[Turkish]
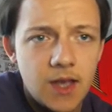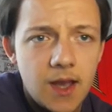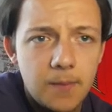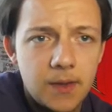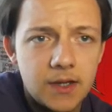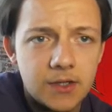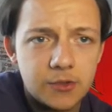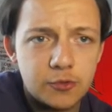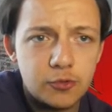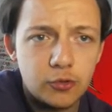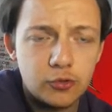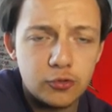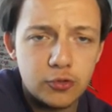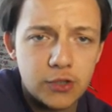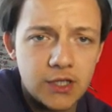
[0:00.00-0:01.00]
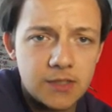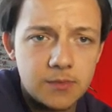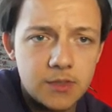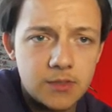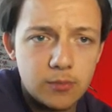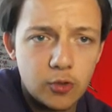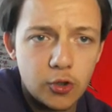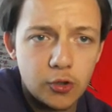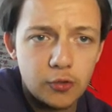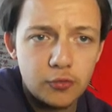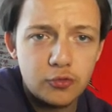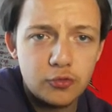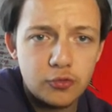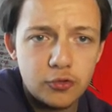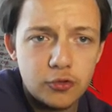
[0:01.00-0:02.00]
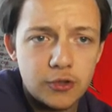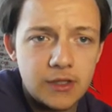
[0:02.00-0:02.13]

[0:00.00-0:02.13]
Paris 400'ü geçmiş. Monaco 300'ü,